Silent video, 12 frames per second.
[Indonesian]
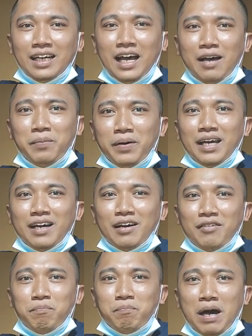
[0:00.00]
apa ya
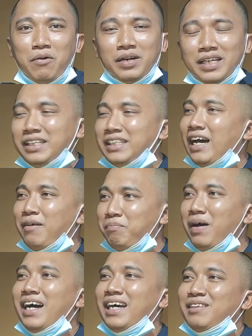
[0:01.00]
powernya cakep
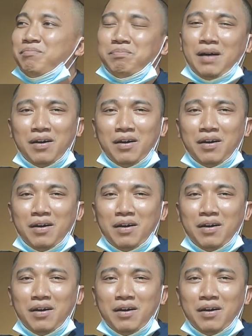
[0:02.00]
banget cakep.